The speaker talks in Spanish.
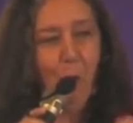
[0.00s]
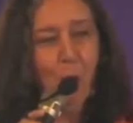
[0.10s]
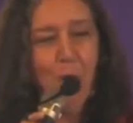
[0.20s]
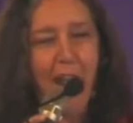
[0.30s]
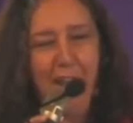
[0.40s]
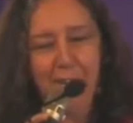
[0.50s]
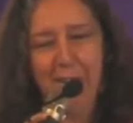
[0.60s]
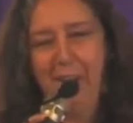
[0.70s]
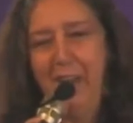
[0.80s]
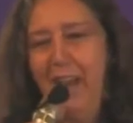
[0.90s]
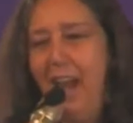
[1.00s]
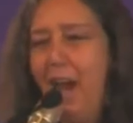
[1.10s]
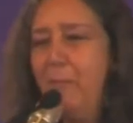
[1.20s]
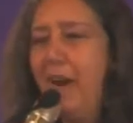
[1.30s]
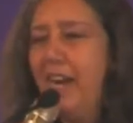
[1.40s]
Una,
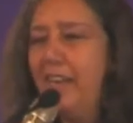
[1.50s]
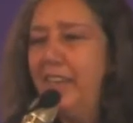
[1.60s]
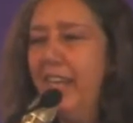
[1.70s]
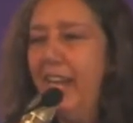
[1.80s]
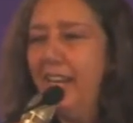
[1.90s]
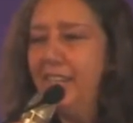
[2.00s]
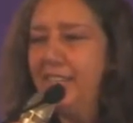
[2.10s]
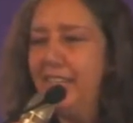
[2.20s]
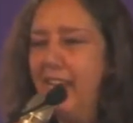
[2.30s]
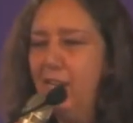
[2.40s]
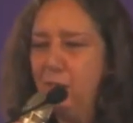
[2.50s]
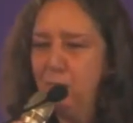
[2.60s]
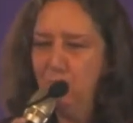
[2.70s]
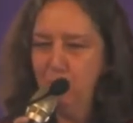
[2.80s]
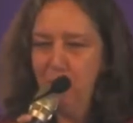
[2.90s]
Amartya
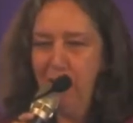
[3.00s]
Sen,